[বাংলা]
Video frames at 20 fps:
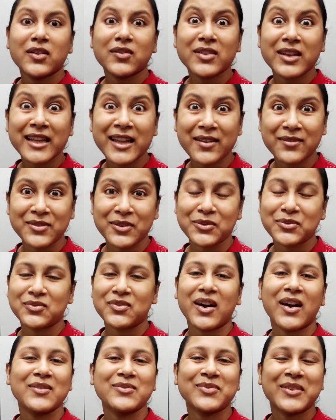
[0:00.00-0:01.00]
ইভিনিং
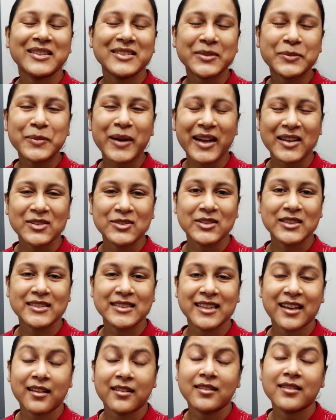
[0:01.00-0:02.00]
এভরিওয়ান ওয়েলকাম ব্যাক টু আর
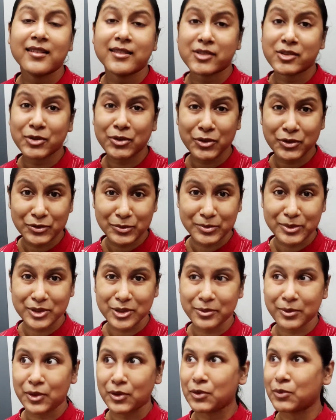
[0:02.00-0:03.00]
চ্যানেল আশা করি তোমরা
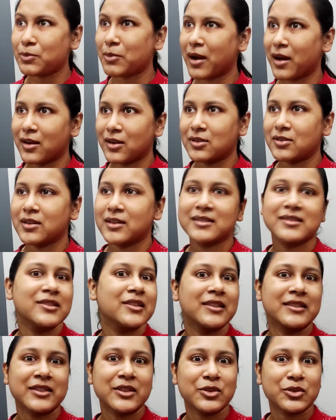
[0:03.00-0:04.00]
সবাই খুব ভালো আছো
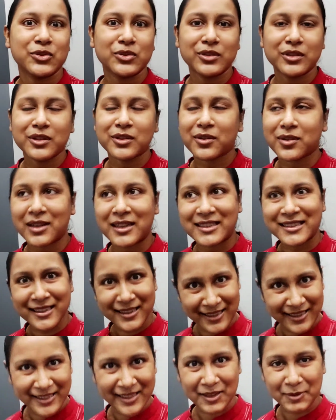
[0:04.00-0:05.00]
আজকে সত্যি অনেকটা
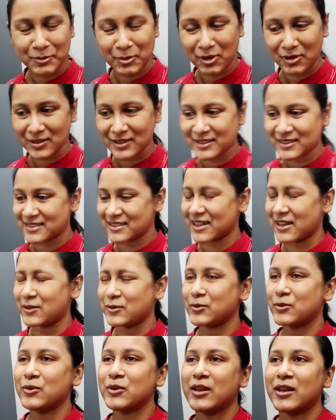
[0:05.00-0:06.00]
লেটে ব্লগটা স্টার্ট
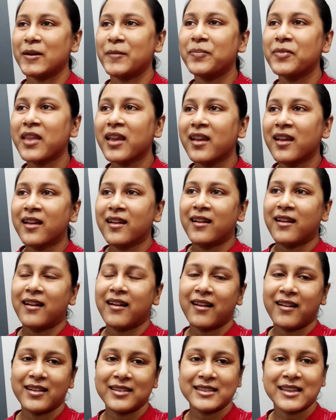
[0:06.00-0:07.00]
করলাম
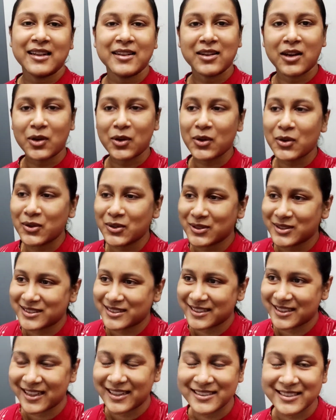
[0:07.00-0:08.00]
তার কারণ
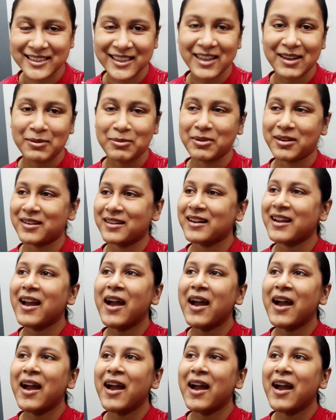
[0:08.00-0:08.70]
হচ্ছে আজকে আবার